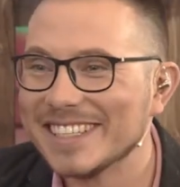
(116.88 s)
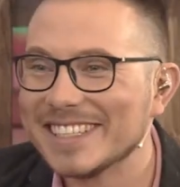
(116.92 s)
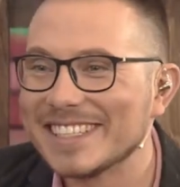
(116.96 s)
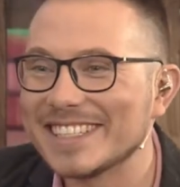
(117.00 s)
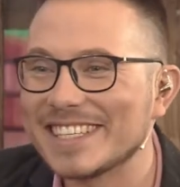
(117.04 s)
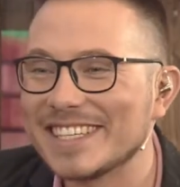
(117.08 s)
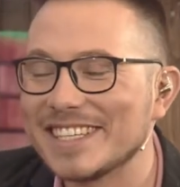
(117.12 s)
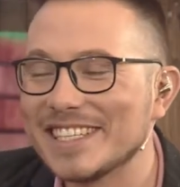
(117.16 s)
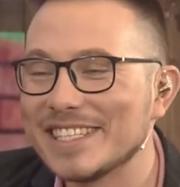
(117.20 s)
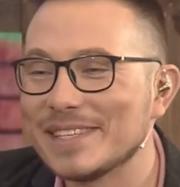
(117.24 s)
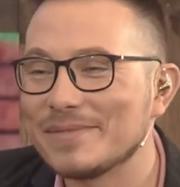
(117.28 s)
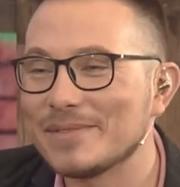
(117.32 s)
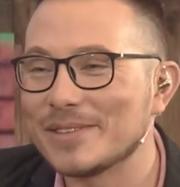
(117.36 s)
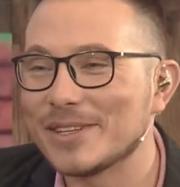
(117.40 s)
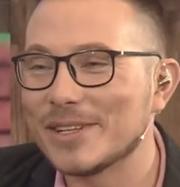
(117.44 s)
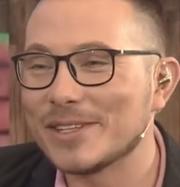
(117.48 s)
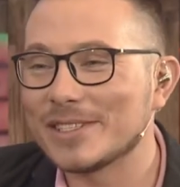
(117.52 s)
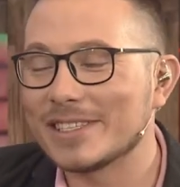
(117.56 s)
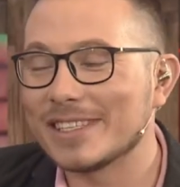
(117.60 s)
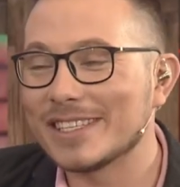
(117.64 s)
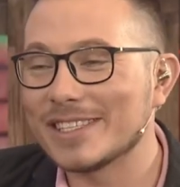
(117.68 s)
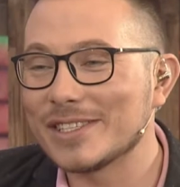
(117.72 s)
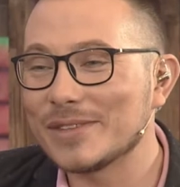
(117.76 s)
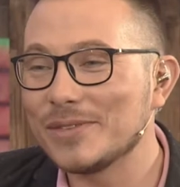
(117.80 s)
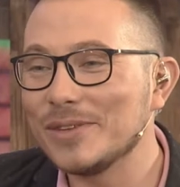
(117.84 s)
Скажите,
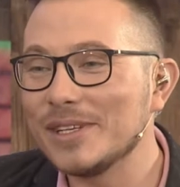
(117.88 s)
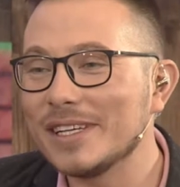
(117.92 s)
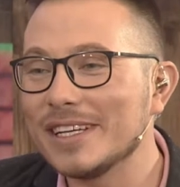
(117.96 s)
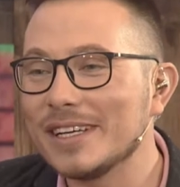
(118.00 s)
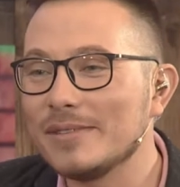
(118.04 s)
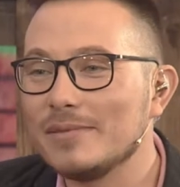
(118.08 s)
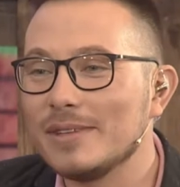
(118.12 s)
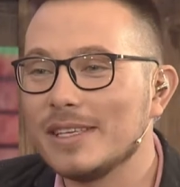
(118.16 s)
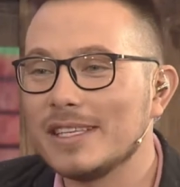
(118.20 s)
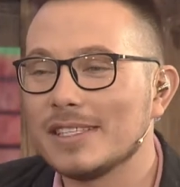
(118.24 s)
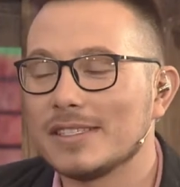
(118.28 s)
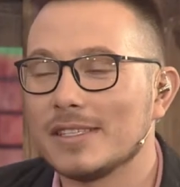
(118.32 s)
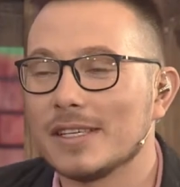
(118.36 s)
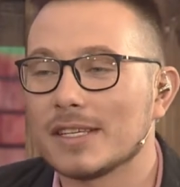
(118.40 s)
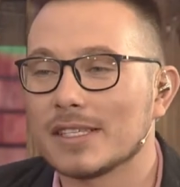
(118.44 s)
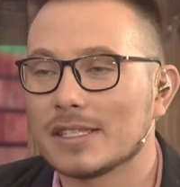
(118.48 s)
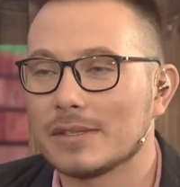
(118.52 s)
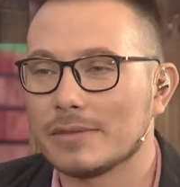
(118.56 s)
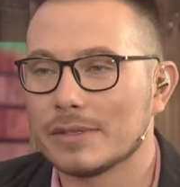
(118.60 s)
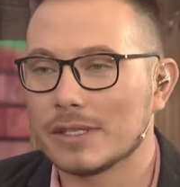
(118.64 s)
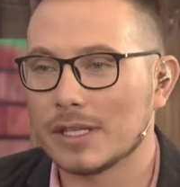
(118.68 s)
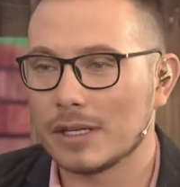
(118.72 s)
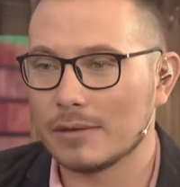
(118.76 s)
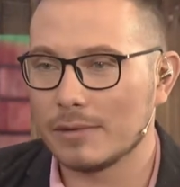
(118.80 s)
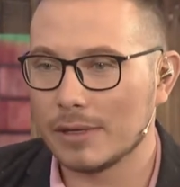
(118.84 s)
пожалуйста, насколько
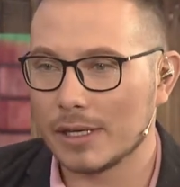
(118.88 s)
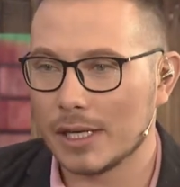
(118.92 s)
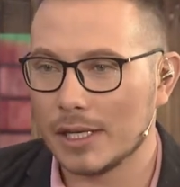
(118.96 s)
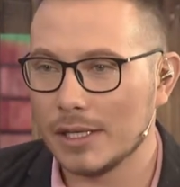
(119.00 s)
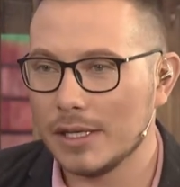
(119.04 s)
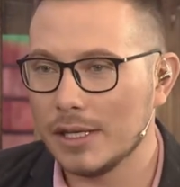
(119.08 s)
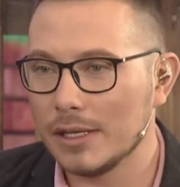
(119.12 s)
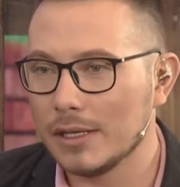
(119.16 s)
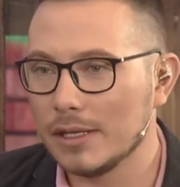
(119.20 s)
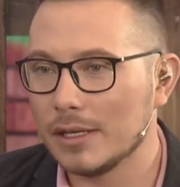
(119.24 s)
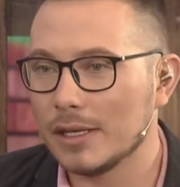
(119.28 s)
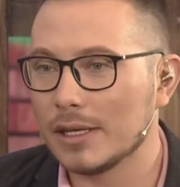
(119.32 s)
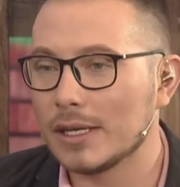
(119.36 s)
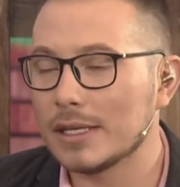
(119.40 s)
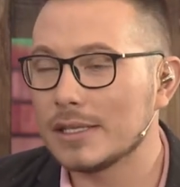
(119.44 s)
Министерство здравоохранения